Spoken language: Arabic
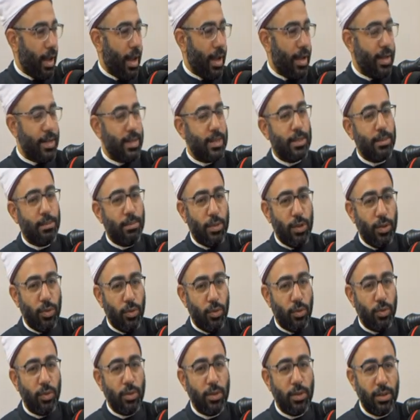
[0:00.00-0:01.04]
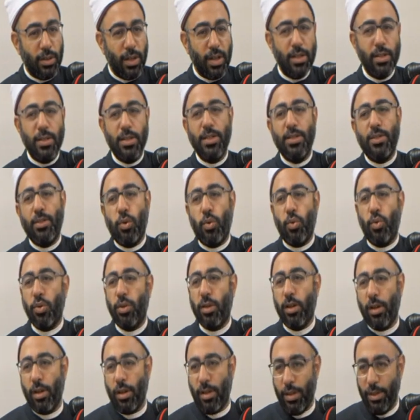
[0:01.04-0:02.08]
هيلزم منه تخصيص
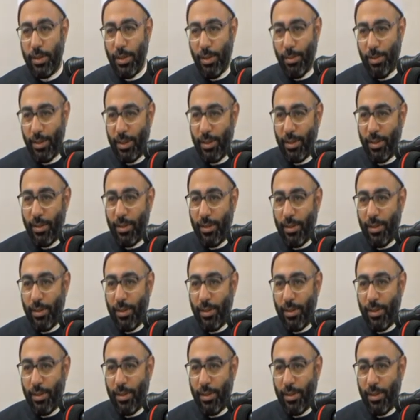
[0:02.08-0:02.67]
القدرة القديمة